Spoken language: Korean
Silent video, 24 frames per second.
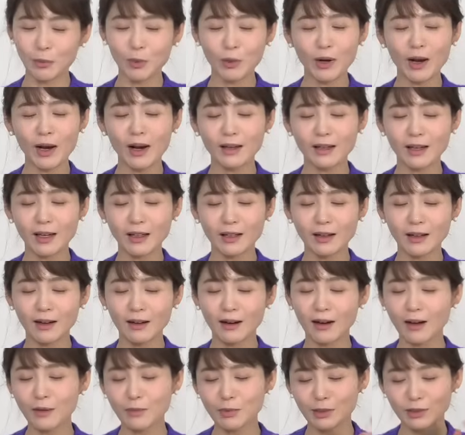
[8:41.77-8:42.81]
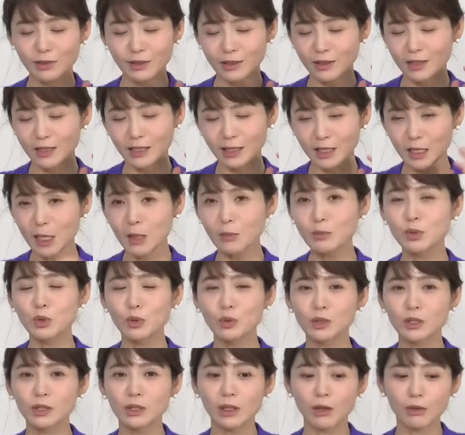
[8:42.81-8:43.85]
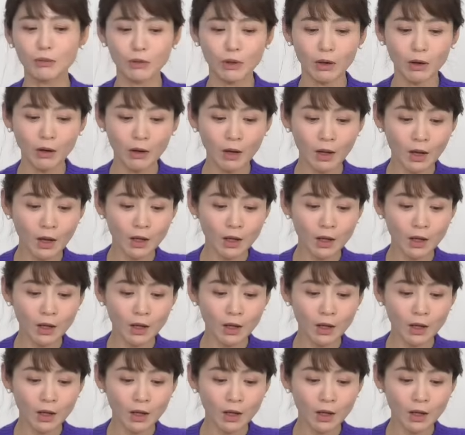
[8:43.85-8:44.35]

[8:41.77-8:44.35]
모래알갱이가 라이브로 들으니까 참 좋더라고요.